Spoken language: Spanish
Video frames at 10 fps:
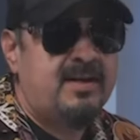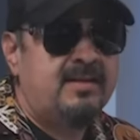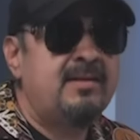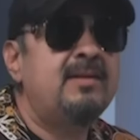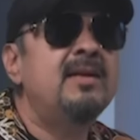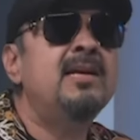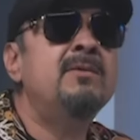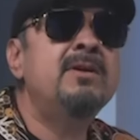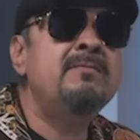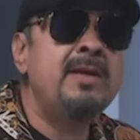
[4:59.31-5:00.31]
Si te
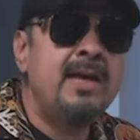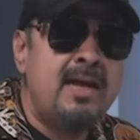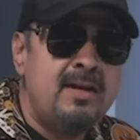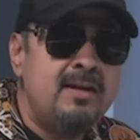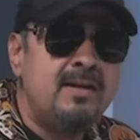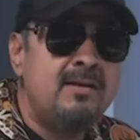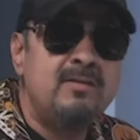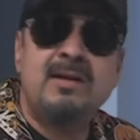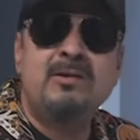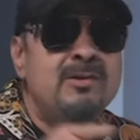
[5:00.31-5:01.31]
llevas bien,
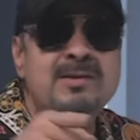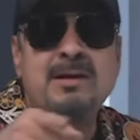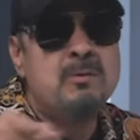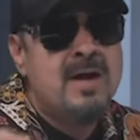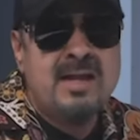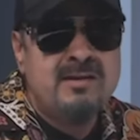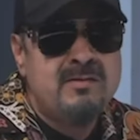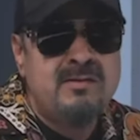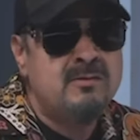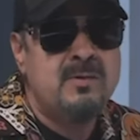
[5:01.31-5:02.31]
entonces ya no son tarugadas de
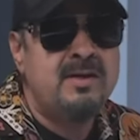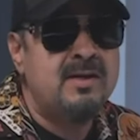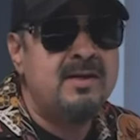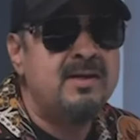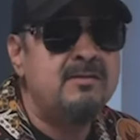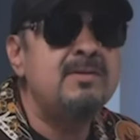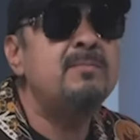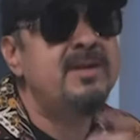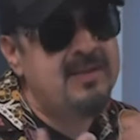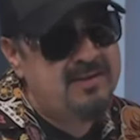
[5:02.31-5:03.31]
un escuincle, es un
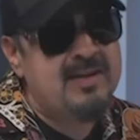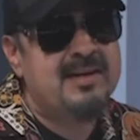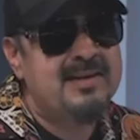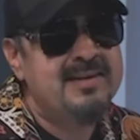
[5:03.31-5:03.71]
aprendizaje.